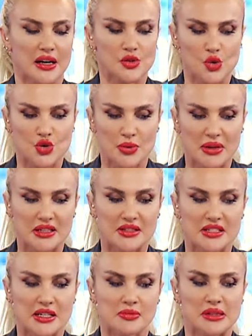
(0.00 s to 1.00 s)
az önce
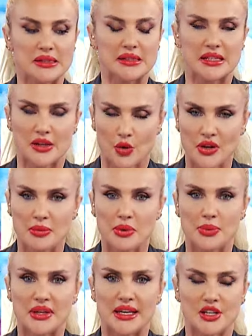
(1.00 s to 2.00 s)
belirttiğimiz ki
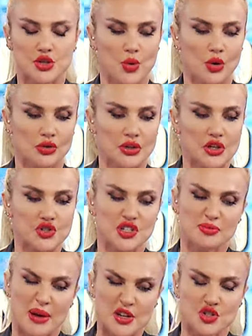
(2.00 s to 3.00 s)
önemli bir gelişme olduğu
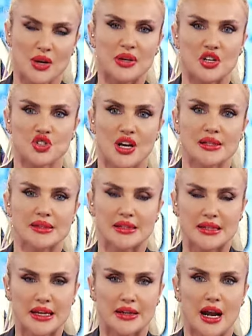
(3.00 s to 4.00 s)
için başka bir ajans da
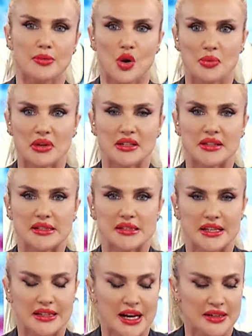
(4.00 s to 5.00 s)
tekrar bu haberi
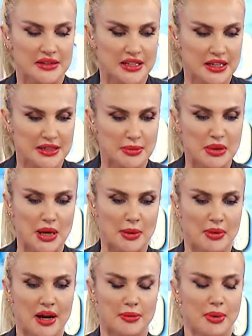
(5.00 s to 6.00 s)
destekler nitelikte bir
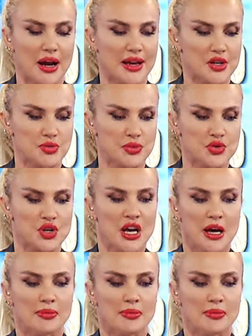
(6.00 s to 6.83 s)
haber paylaşmış.